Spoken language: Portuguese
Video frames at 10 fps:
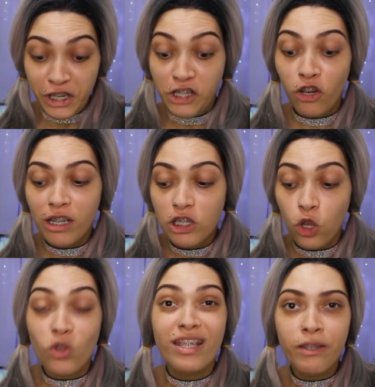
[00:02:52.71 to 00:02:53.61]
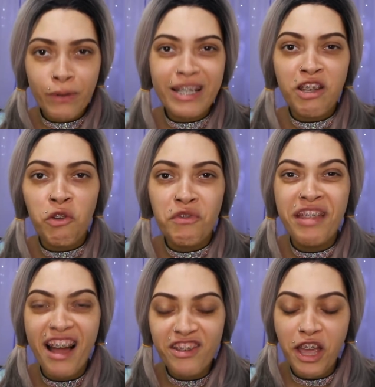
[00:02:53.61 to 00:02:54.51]
Gente, olha só, segura essa
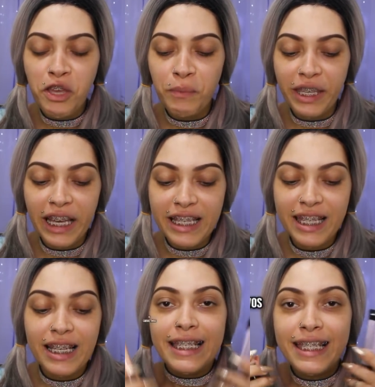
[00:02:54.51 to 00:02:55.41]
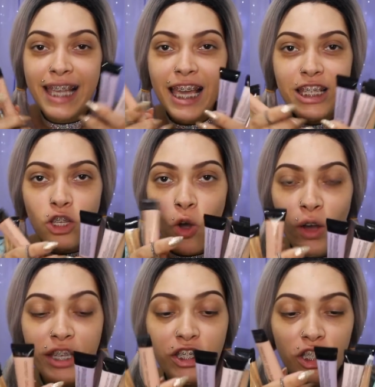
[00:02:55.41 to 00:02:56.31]
novidade aí, migas. Seis
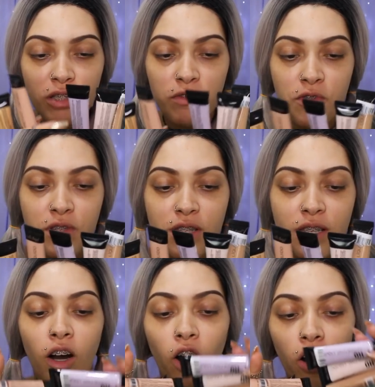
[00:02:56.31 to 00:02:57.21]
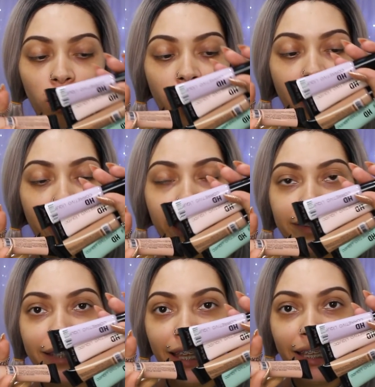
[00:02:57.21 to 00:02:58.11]
corretivos. Ó,
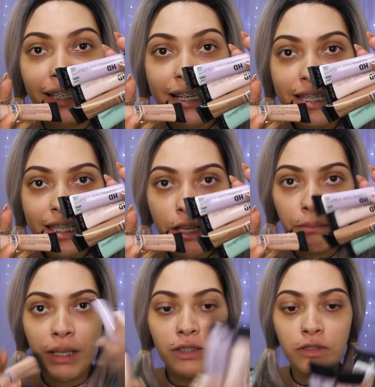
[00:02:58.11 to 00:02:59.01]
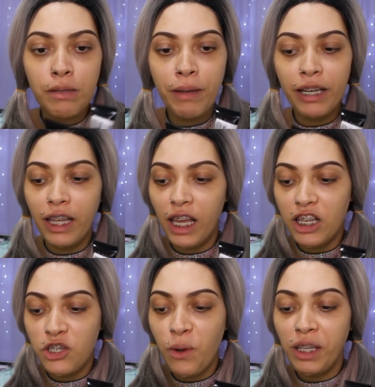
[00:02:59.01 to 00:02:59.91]
HD, lançamento da Belly
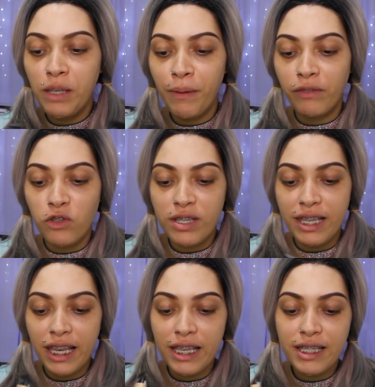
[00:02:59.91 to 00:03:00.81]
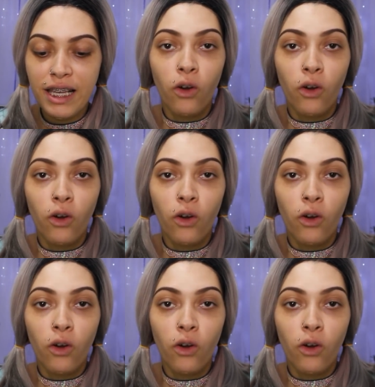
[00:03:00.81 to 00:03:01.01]
Angel aqui para vocês.